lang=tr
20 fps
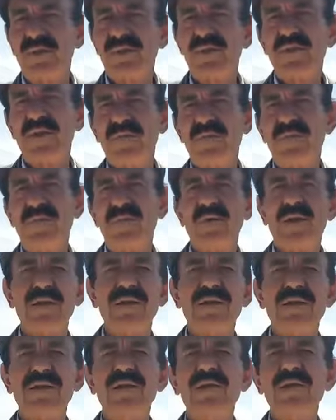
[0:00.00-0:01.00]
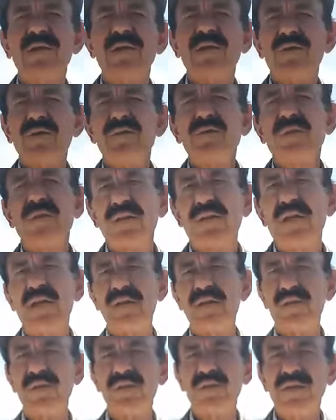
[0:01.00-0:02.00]
şey evet. şey Onlar da
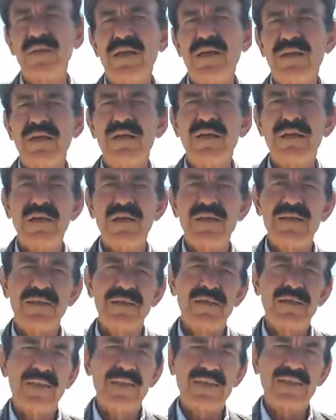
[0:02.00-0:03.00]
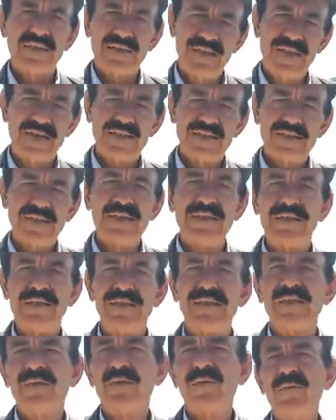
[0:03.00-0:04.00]
aşıktılar. Yani eskilerden.
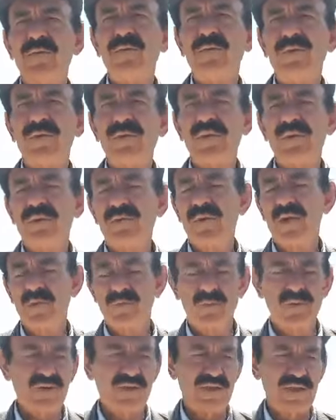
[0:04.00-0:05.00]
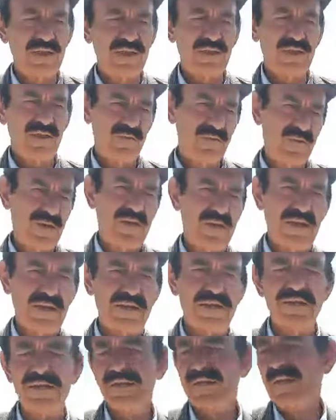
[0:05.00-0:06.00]
Hertuzlu. Bizden evet. evvel
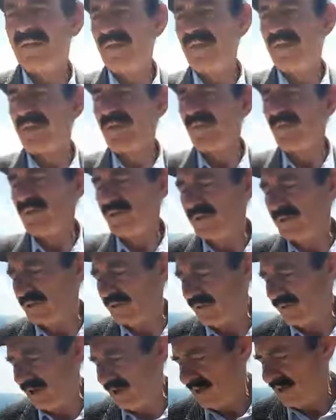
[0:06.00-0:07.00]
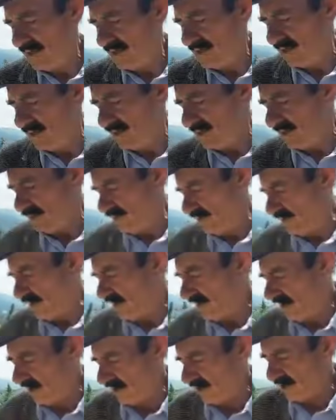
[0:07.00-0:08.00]
yani. Evet. Ondan sonra
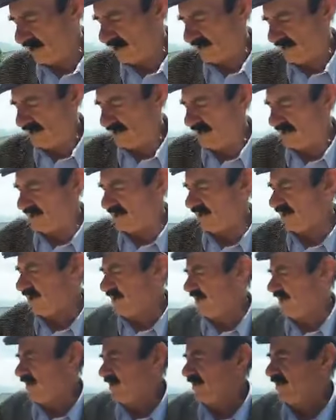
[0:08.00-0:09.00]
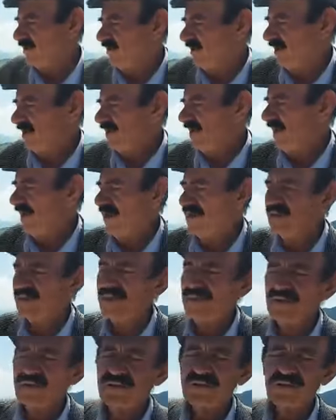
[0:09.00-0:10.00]
onlar da aşıktılar. Yani hatta
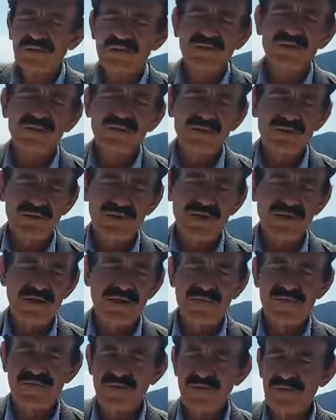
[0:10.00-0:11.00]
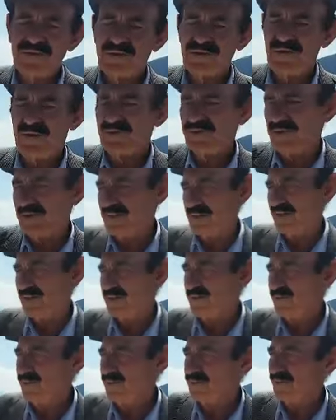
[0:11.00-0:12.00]
şu Zarrafi Şavşet'e
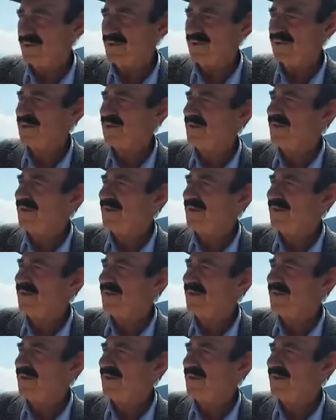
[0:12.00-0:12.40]
gitti orada.